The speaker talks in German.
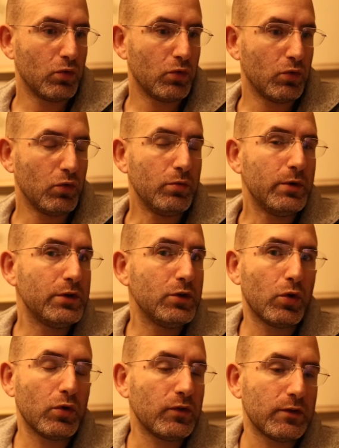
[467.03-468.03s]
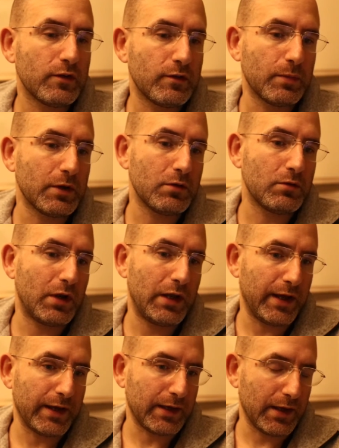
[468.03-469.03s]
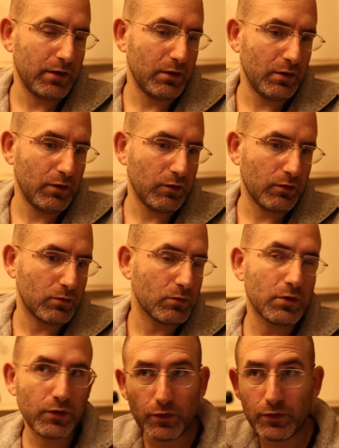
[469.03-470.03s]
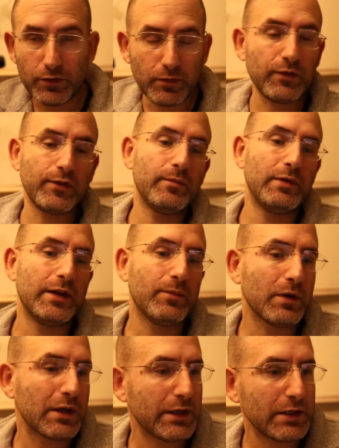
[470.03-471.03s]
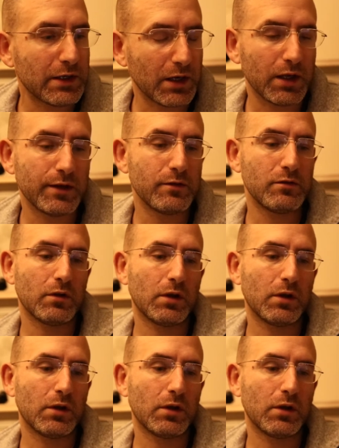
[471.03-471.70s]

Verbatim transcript: über die höchste spirituelle Erkenntnis oder sonst was im Leben reden kann,